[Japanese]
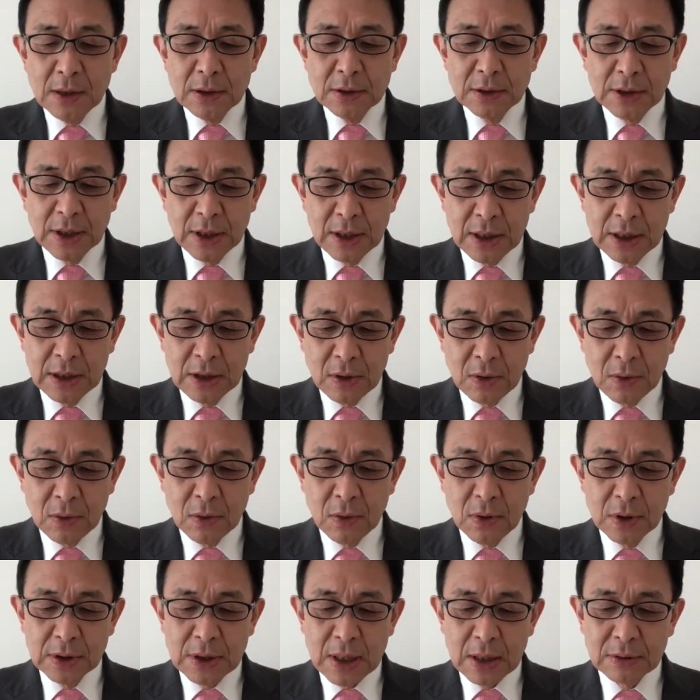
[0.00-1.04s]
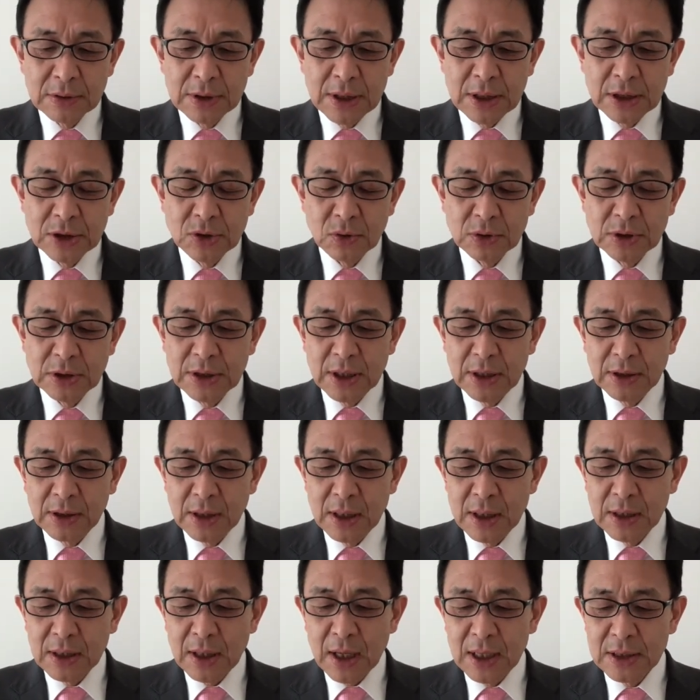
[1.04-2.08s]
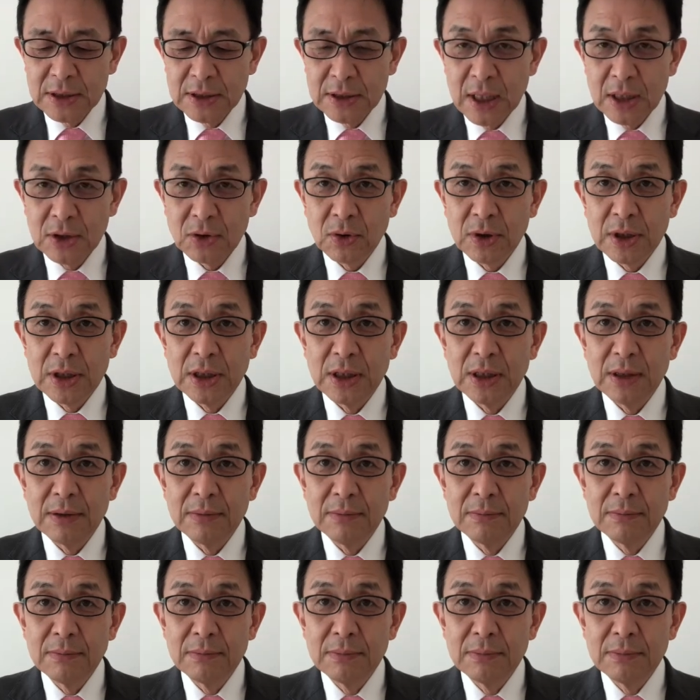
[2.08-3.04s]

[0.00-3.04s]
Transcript: 西洋医学的処置で警戒しないときに